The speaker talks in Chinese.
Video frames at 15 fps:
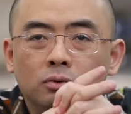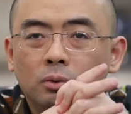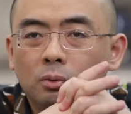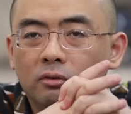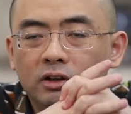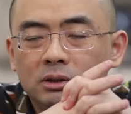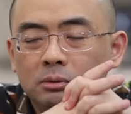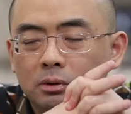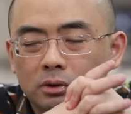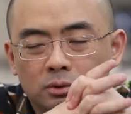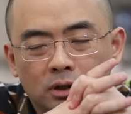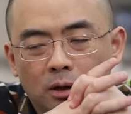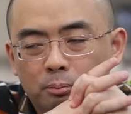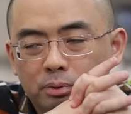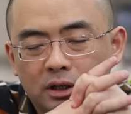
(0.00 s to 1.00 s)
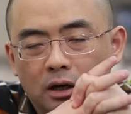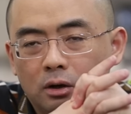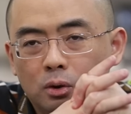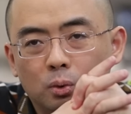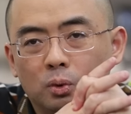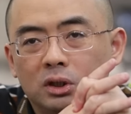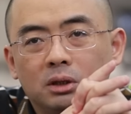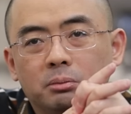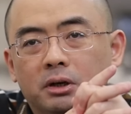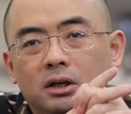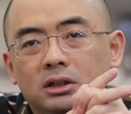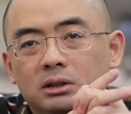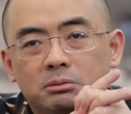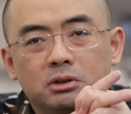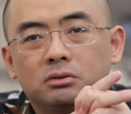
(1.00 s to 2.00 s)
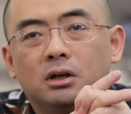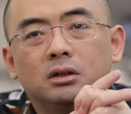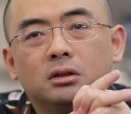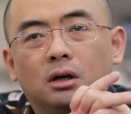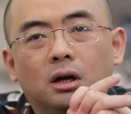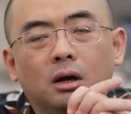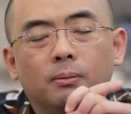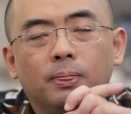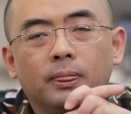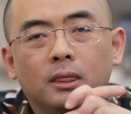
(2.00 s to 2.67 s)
所以我为什么我从来不敢鼓励别人移民就在这儿了。